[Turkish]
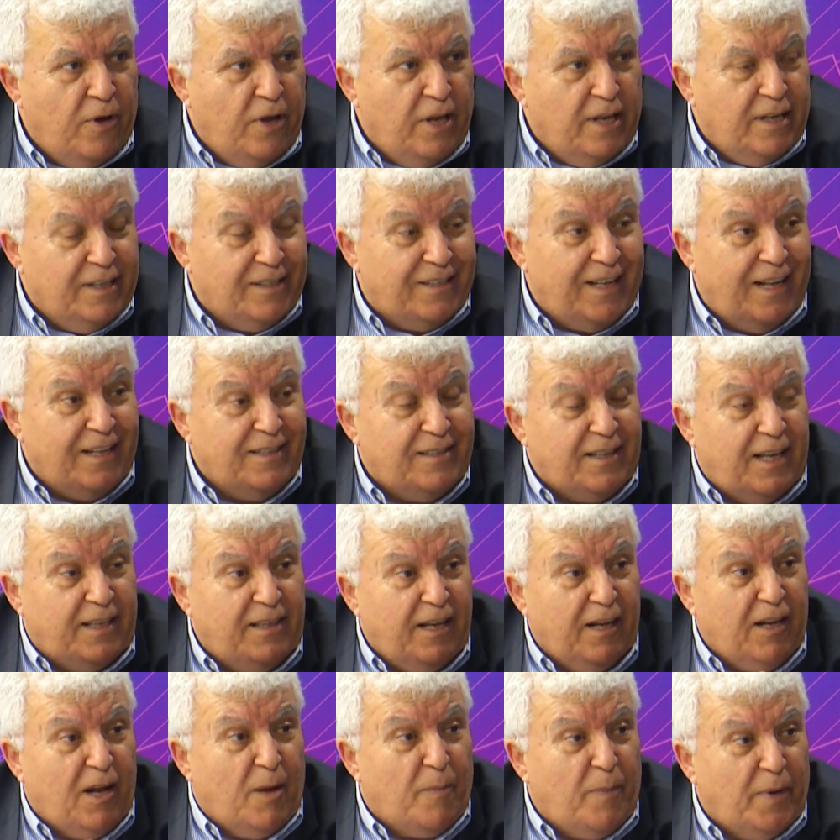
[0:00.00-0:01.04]
Sen zaten
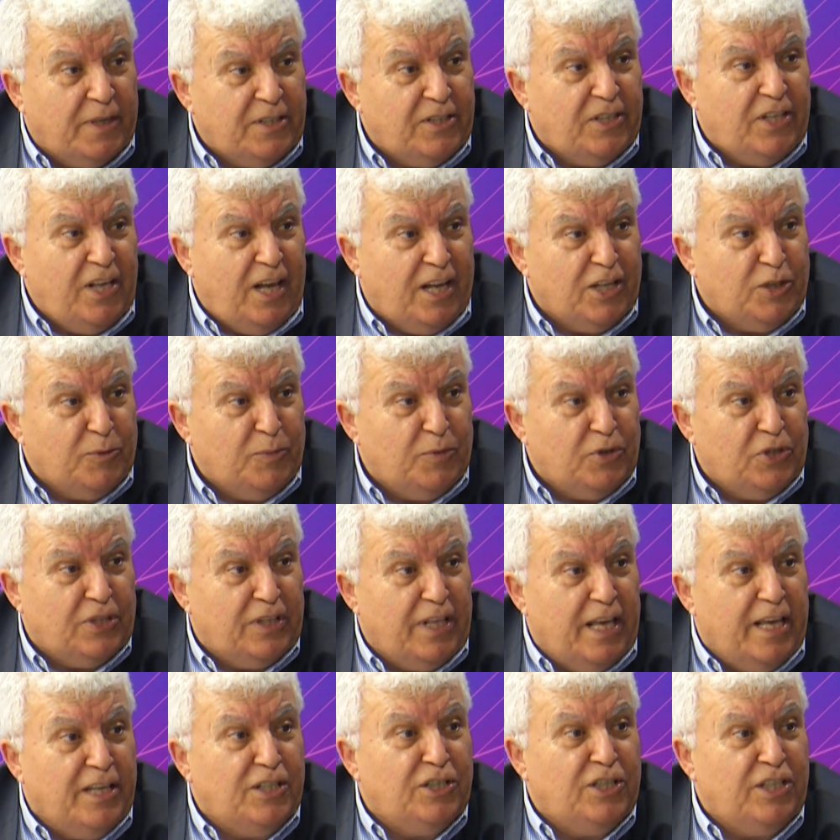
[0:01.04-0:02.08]
kapasiteyi açmışsın
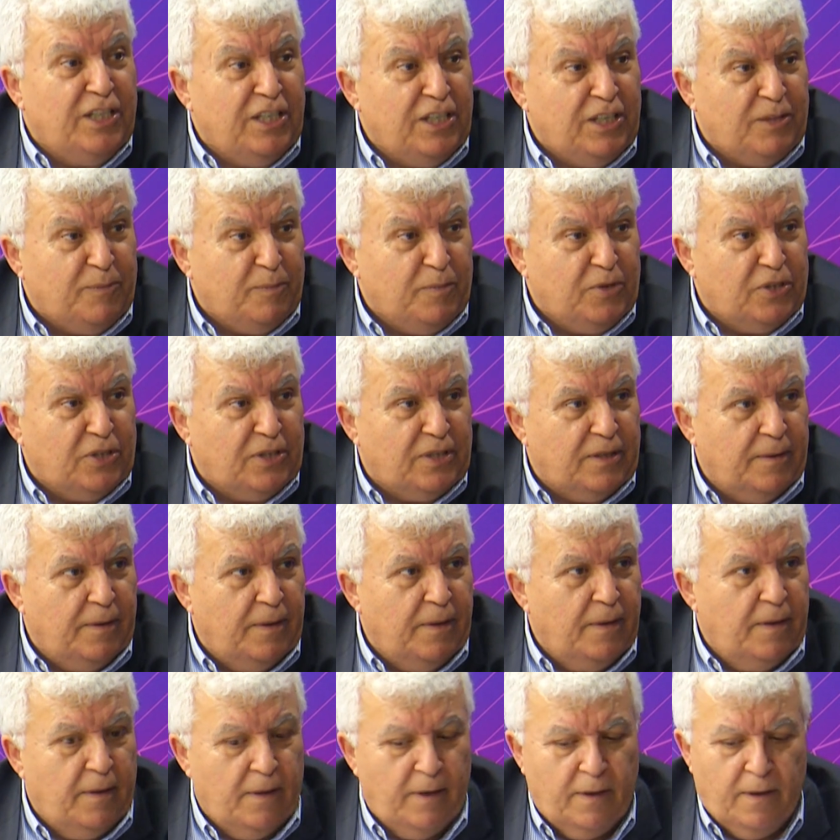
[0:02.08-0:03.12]
Eksiye gitmişsin. Ne
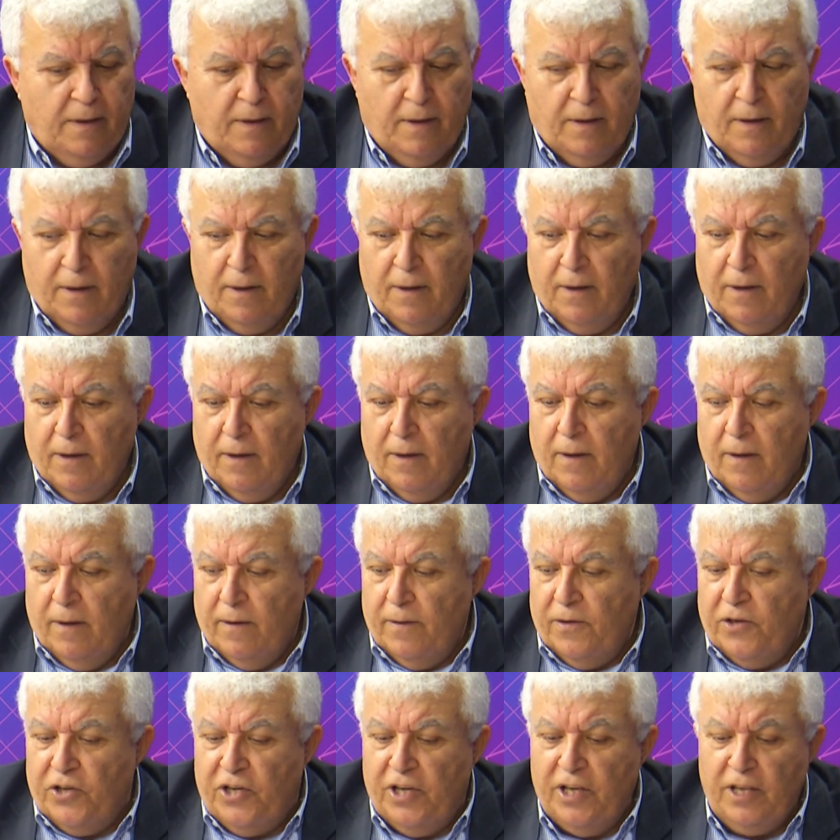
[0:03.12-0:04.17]
yapmışlar abi bu kadar borçlu?
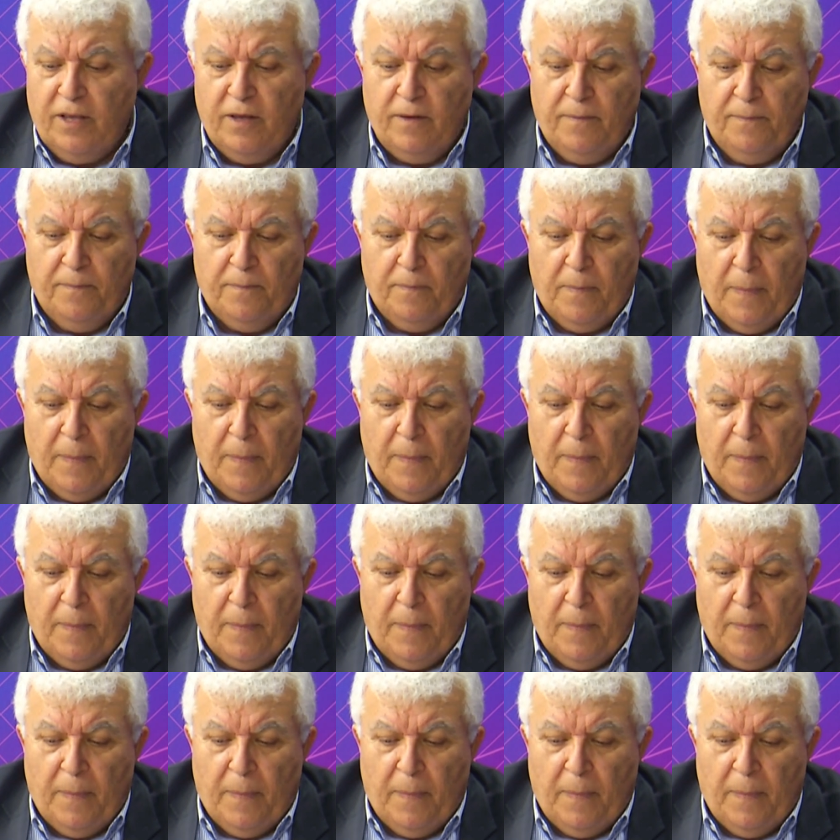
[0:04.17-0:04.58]
Hani ortada şimdi, ne var?